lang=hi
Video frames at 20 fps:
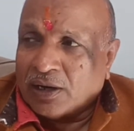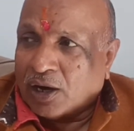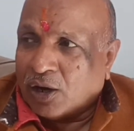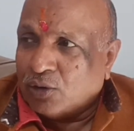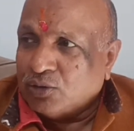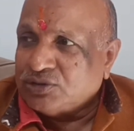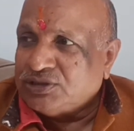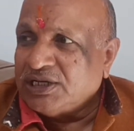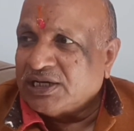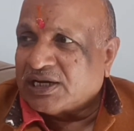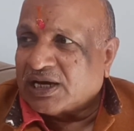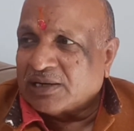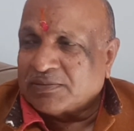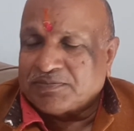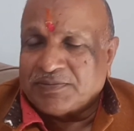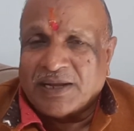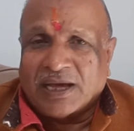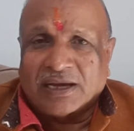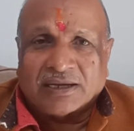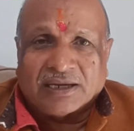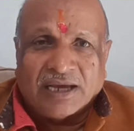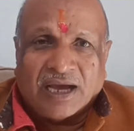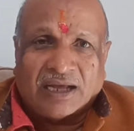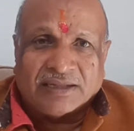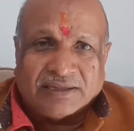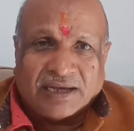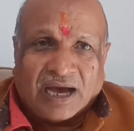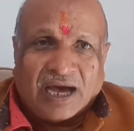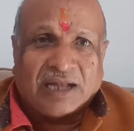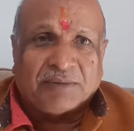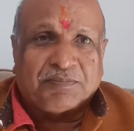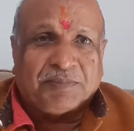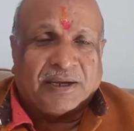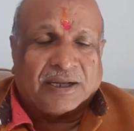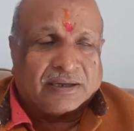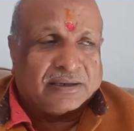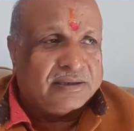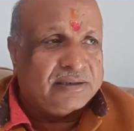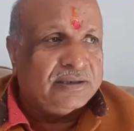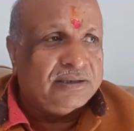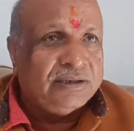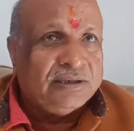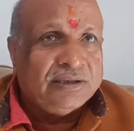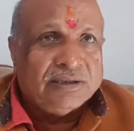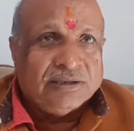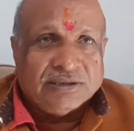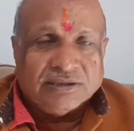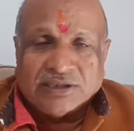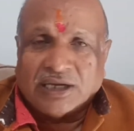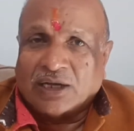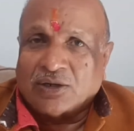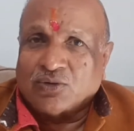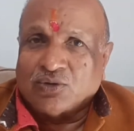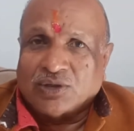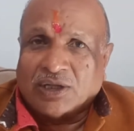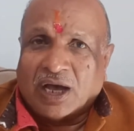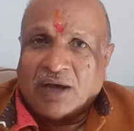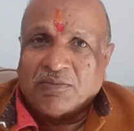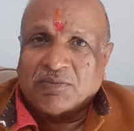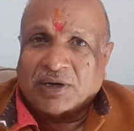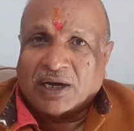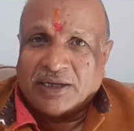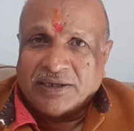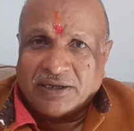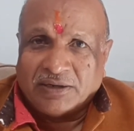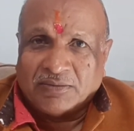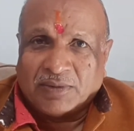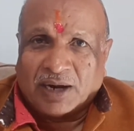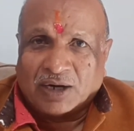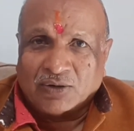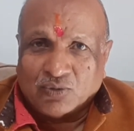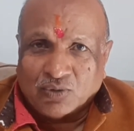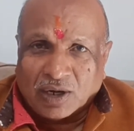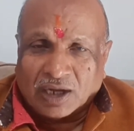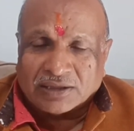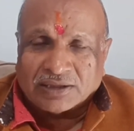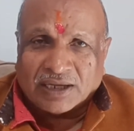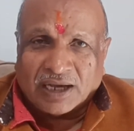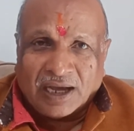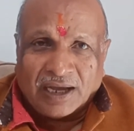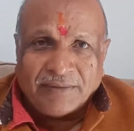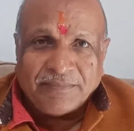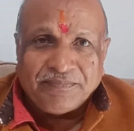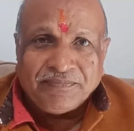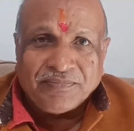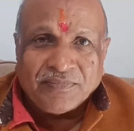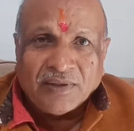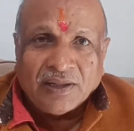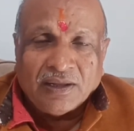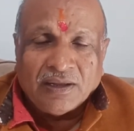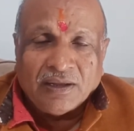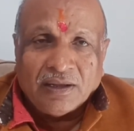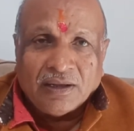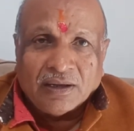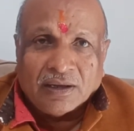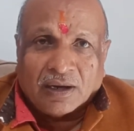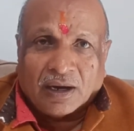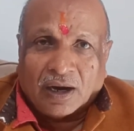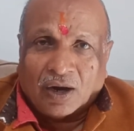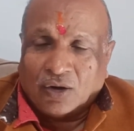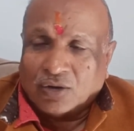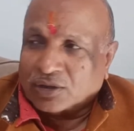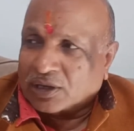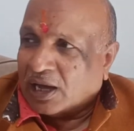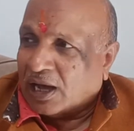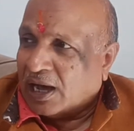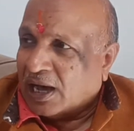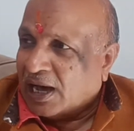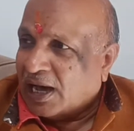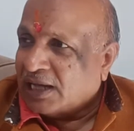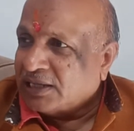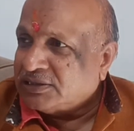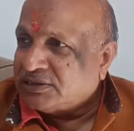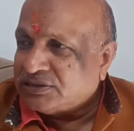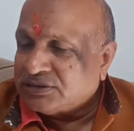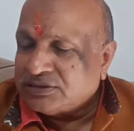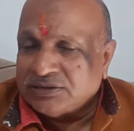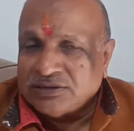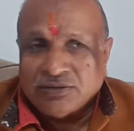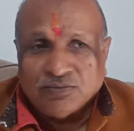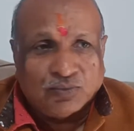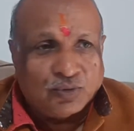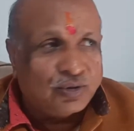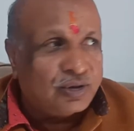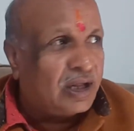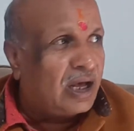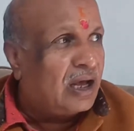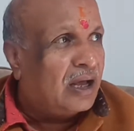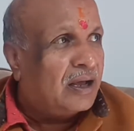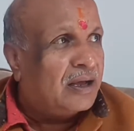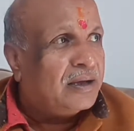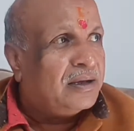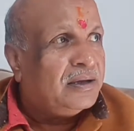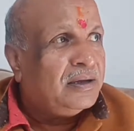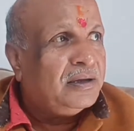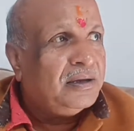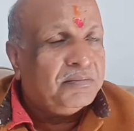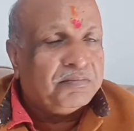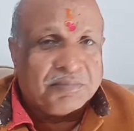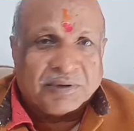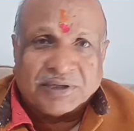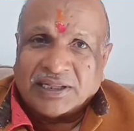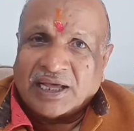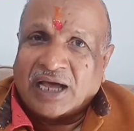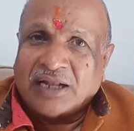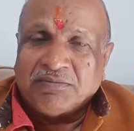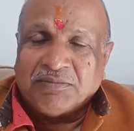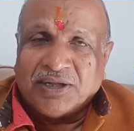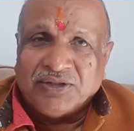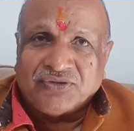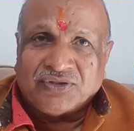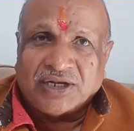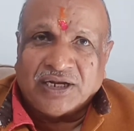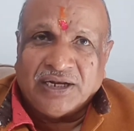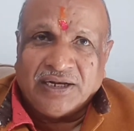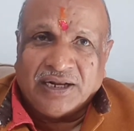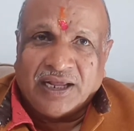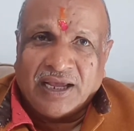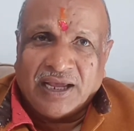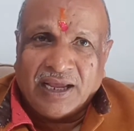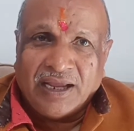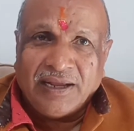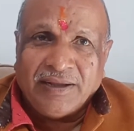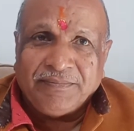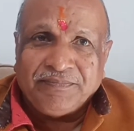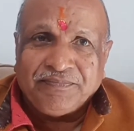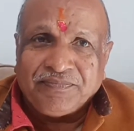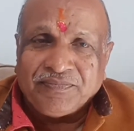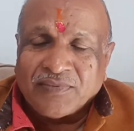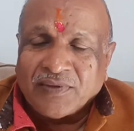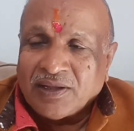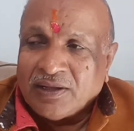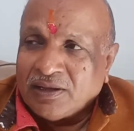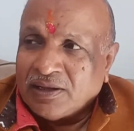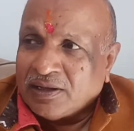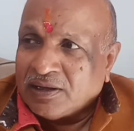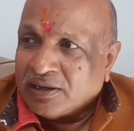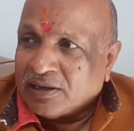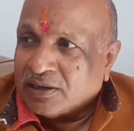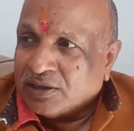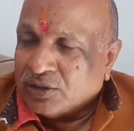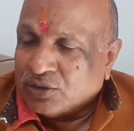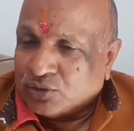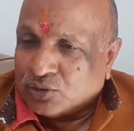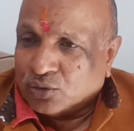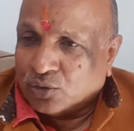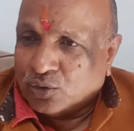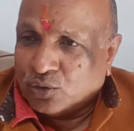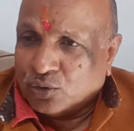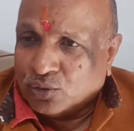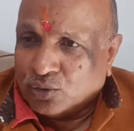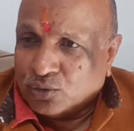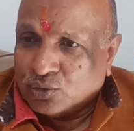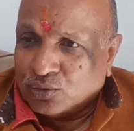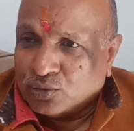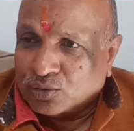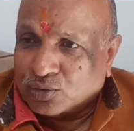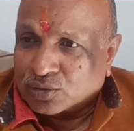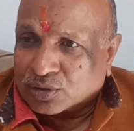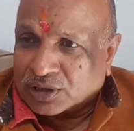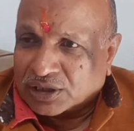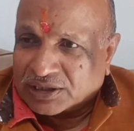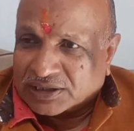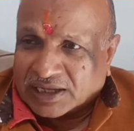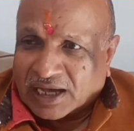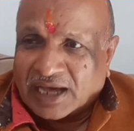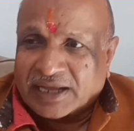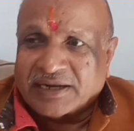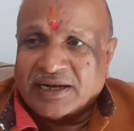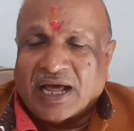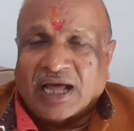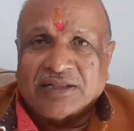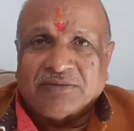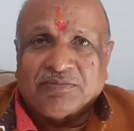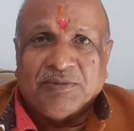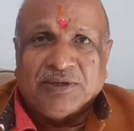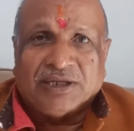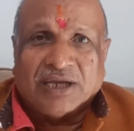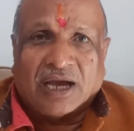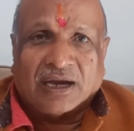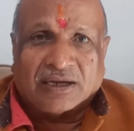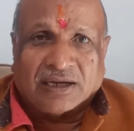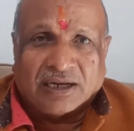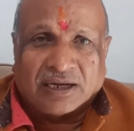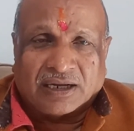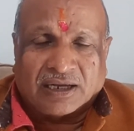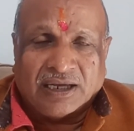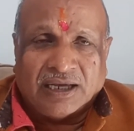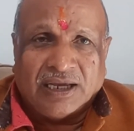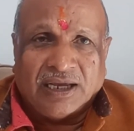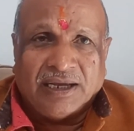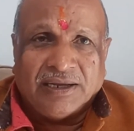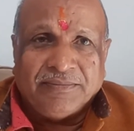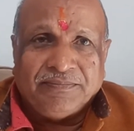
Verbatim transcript: और उसी कल्पना के आधार पर चारों धाम का निर्माण हुआ था और आज पुनः प्रधानमंत्री ने जो केदारनाथ में जाकर के